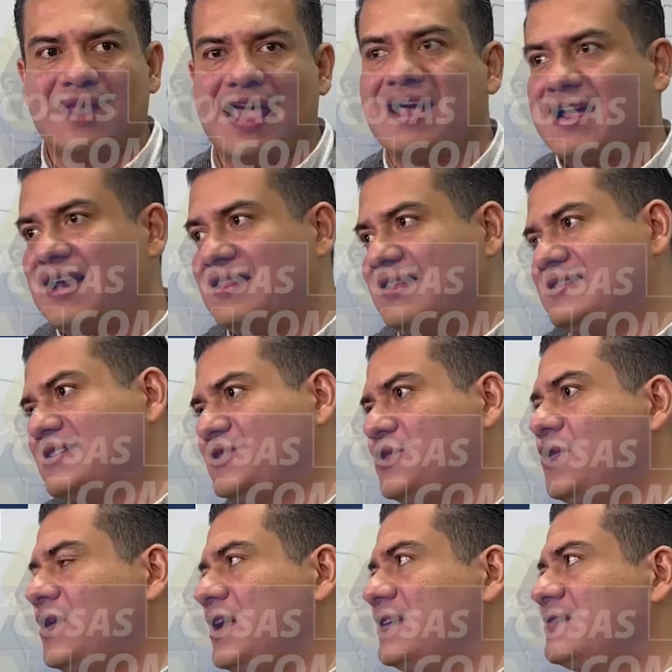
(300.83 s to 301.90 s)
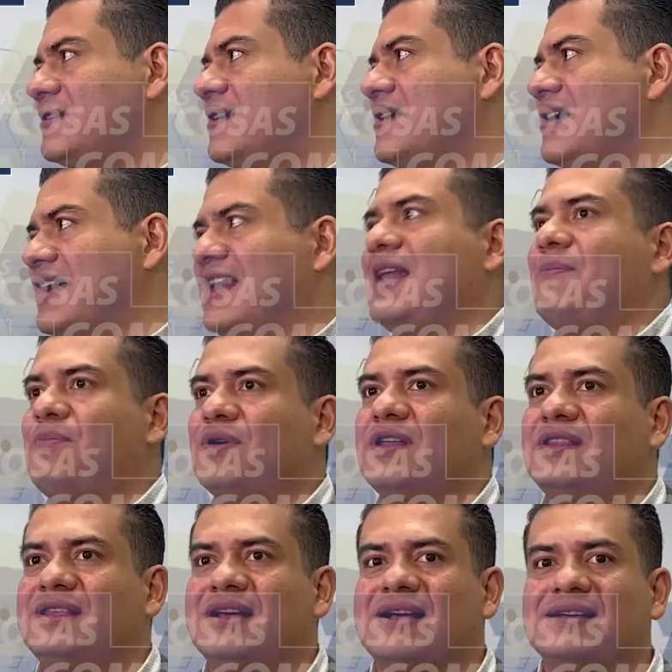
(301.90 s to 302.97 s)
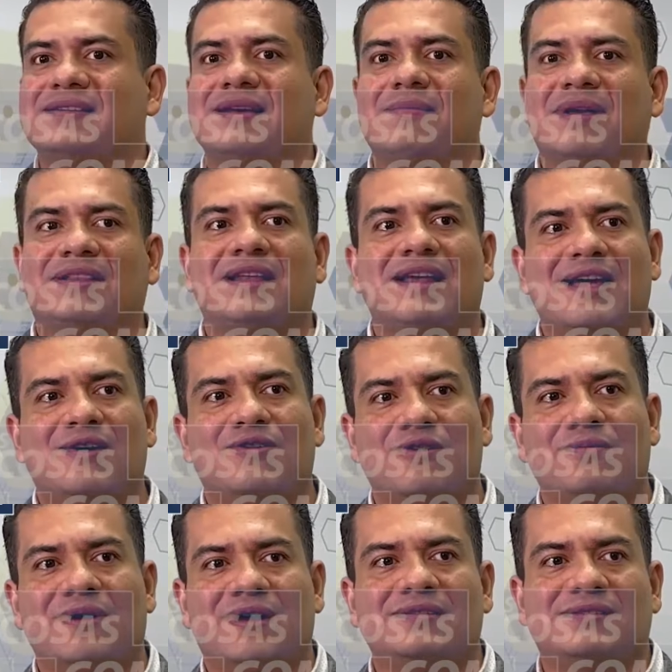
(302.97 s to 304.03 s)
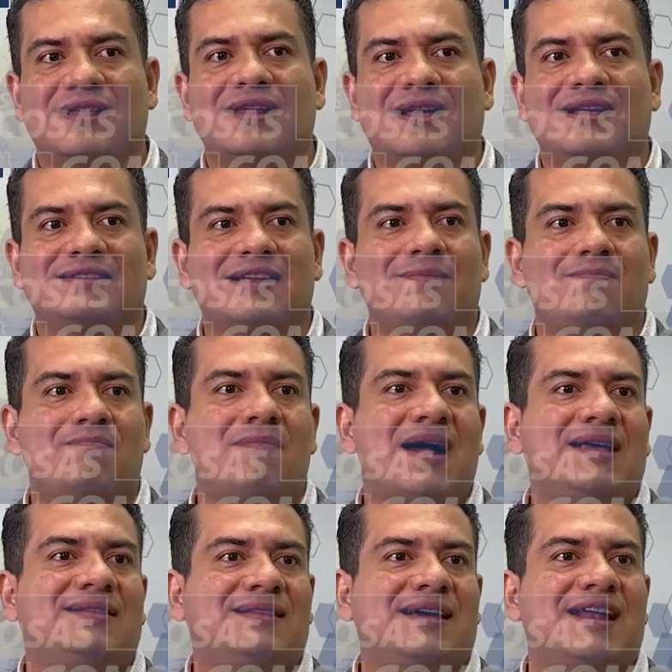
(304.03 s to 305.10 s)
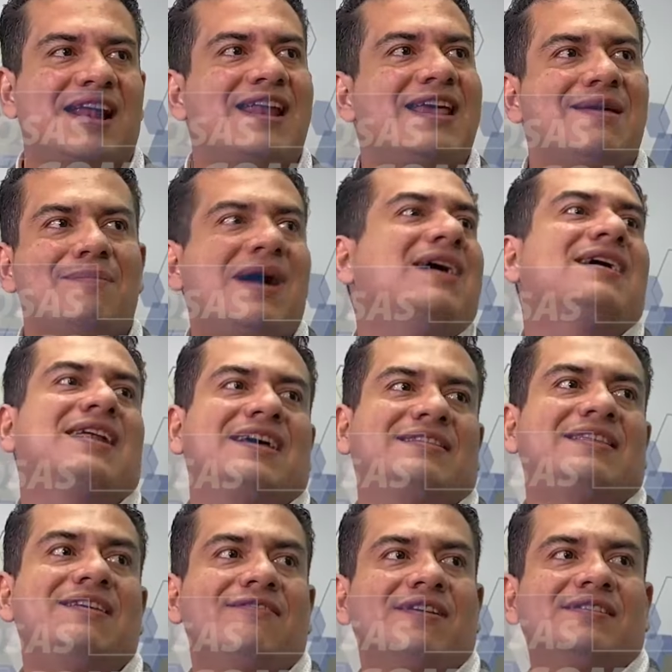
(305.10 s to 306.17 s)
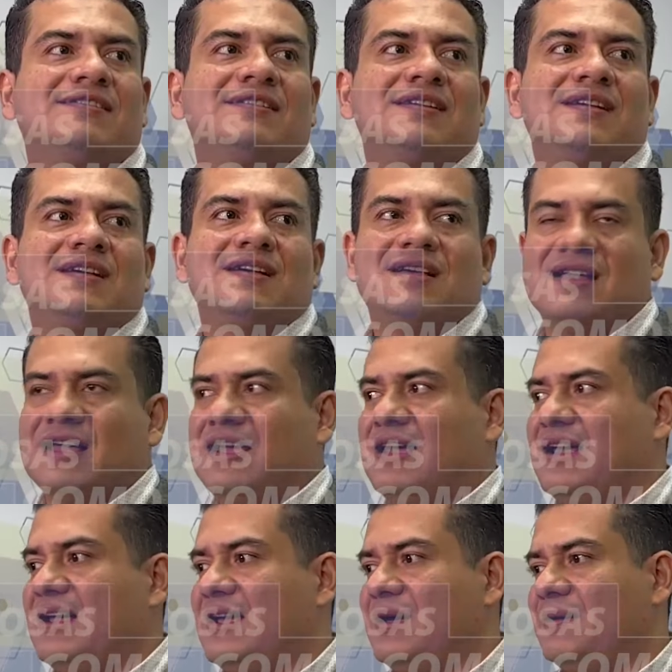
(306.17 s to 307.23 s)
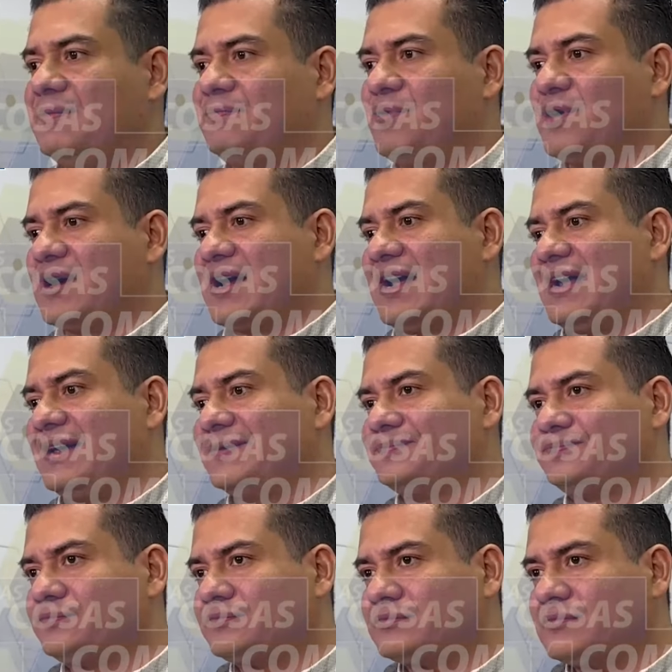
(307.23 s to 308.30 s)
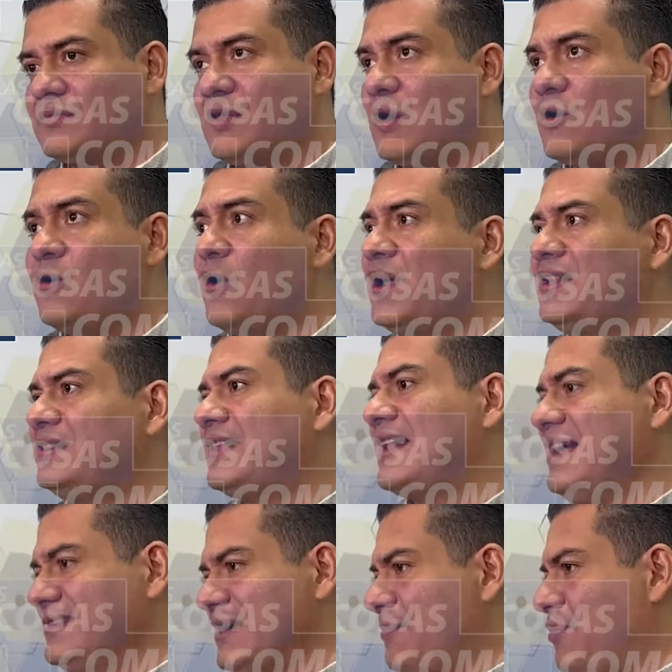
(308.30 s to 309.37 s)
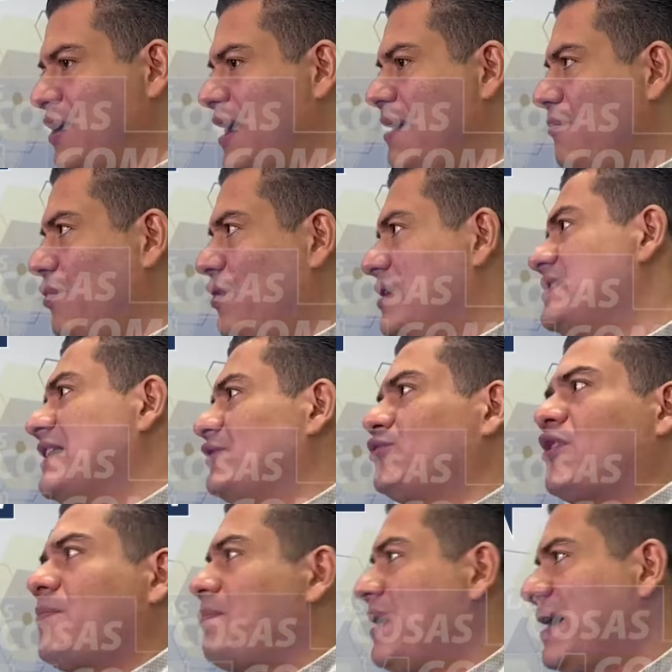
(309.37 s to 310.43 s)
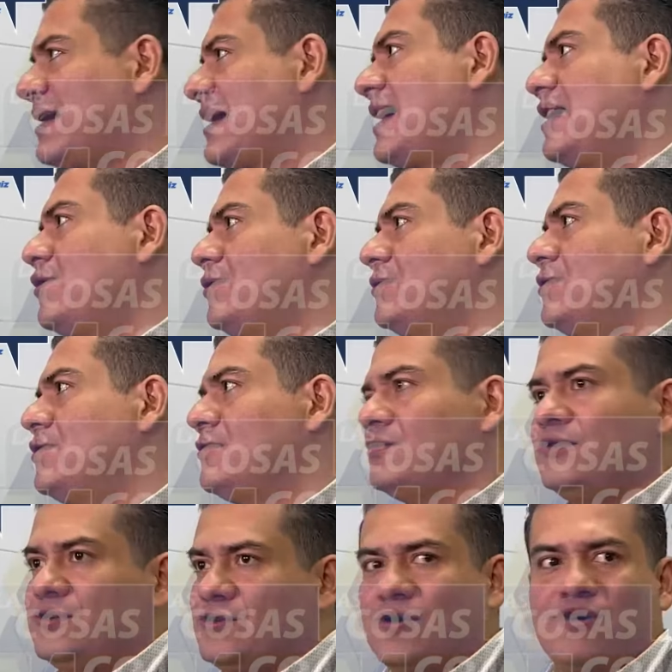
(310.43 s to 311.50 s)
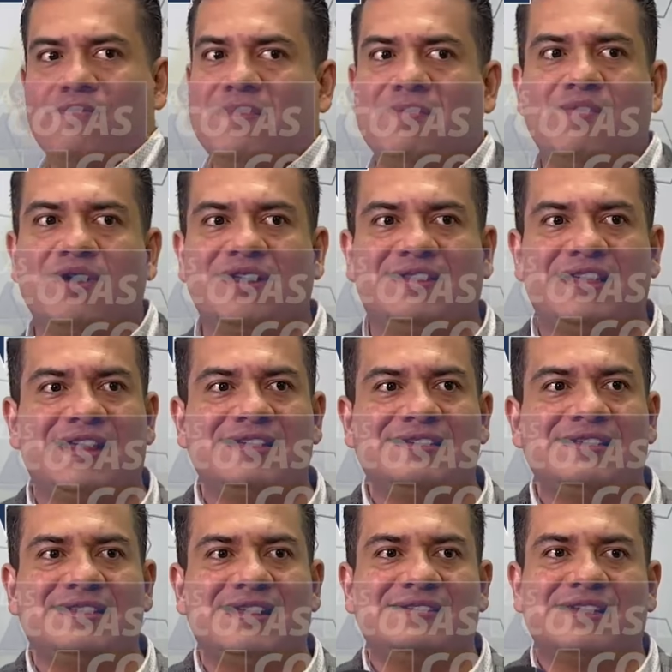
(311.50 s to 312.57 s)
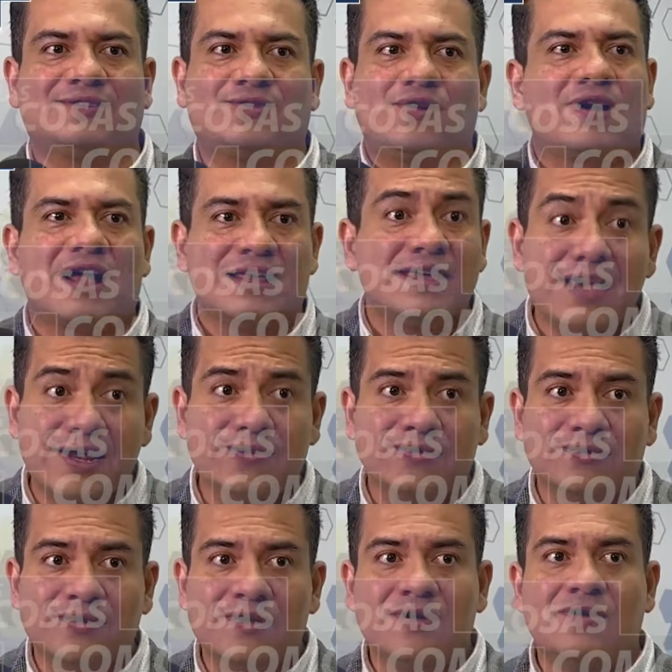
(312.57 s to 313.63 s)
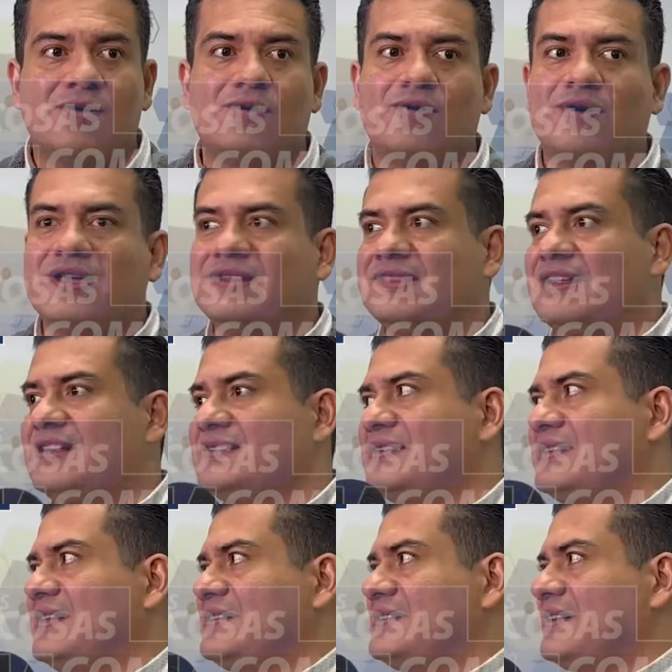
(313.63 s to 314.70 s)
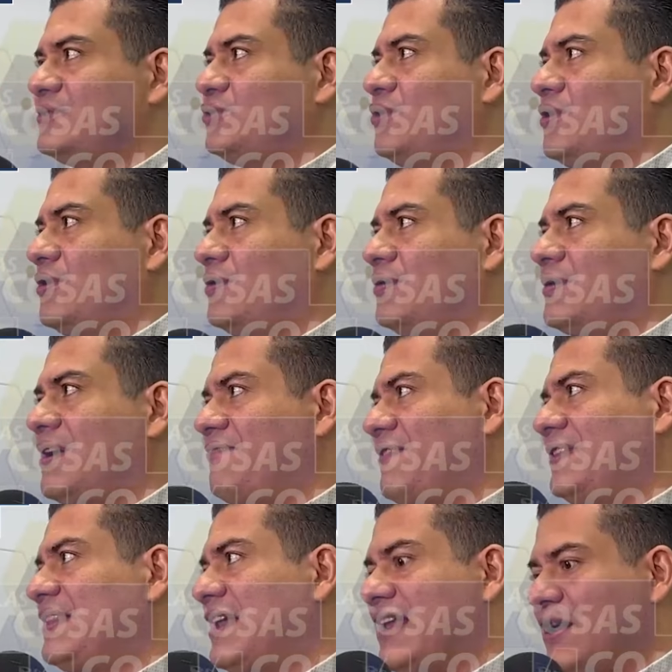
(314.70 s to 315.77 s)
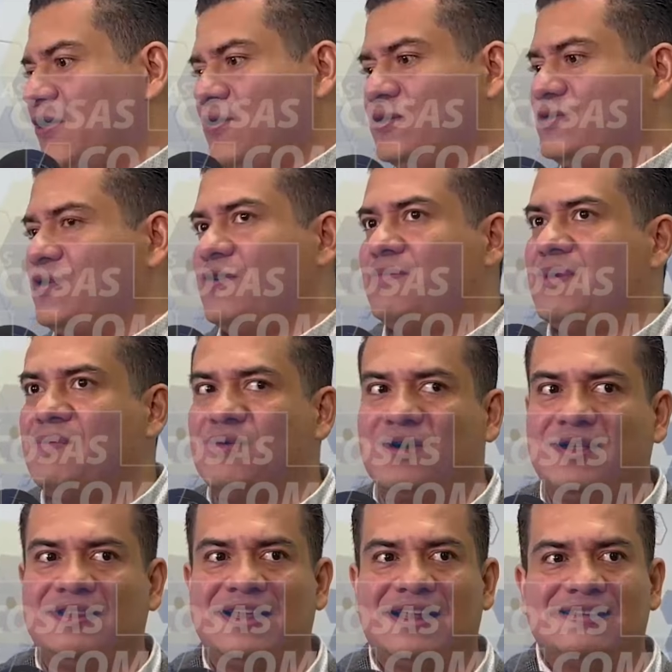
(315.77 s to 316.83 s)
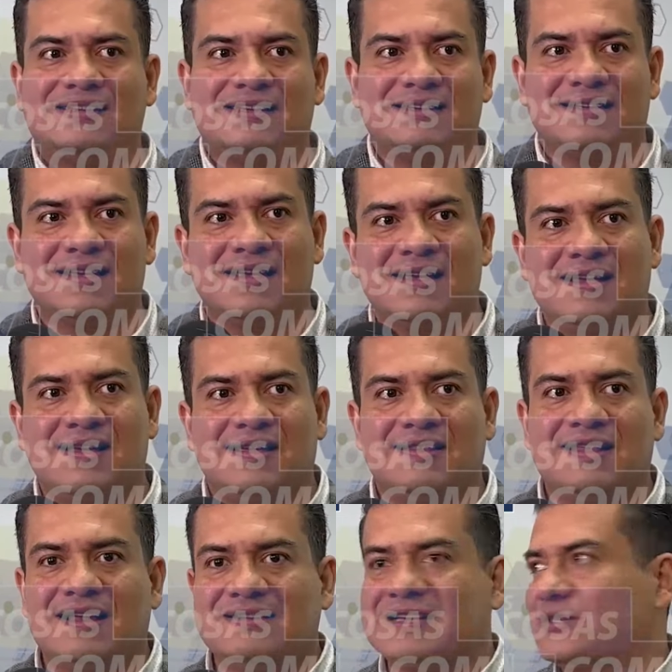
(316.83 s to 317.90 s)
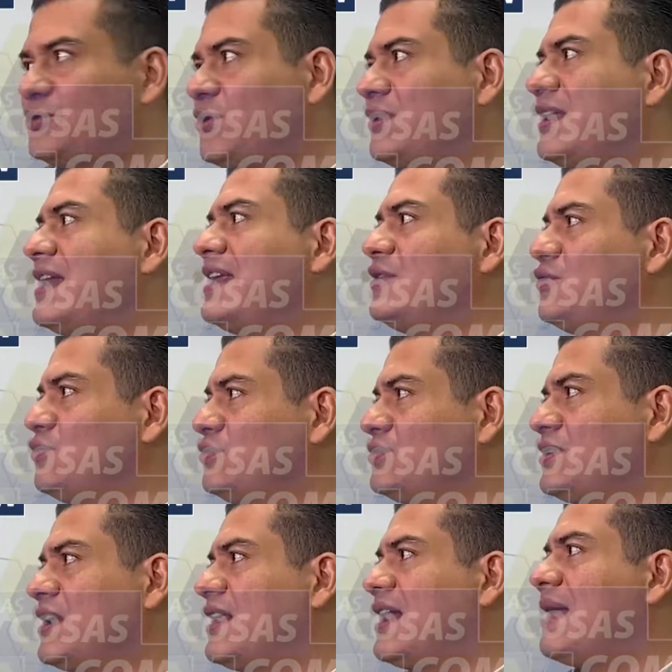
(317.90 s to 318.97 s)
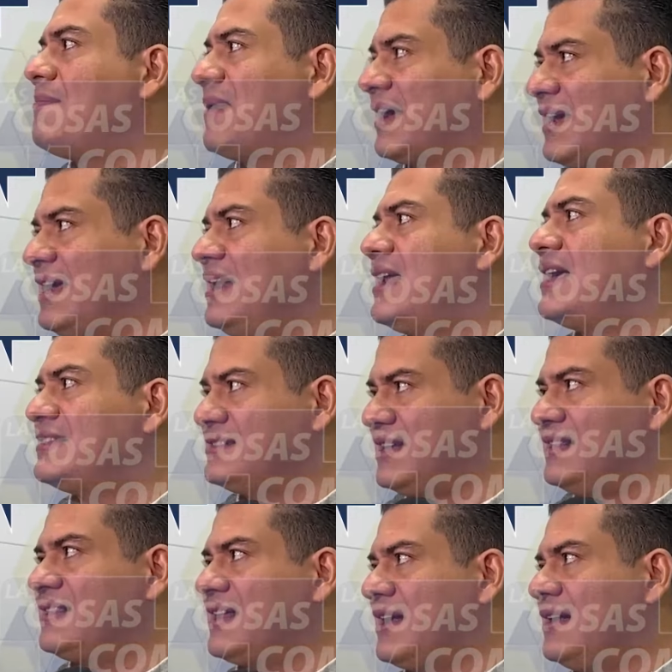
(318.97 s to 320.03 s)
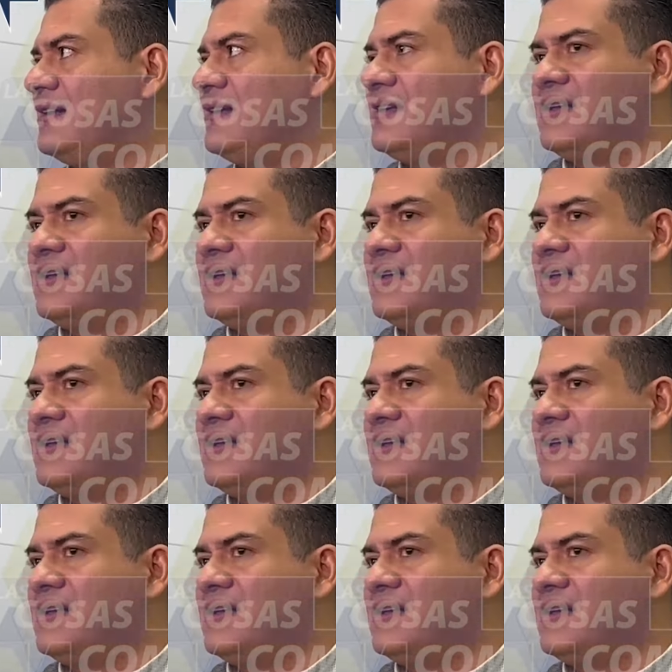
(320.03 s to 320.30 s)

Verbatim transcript: es que las decisiones y las políticas en materias económicas tienen que ser más integrales y más creativas, eh, porque los intereses, por ejemplo, del sector pesquero no son los mismos intereses del sector cañero, o los intereses del sector cafetalero no son los mismos intereses del sector de la industria, de las maquilas, etcétera.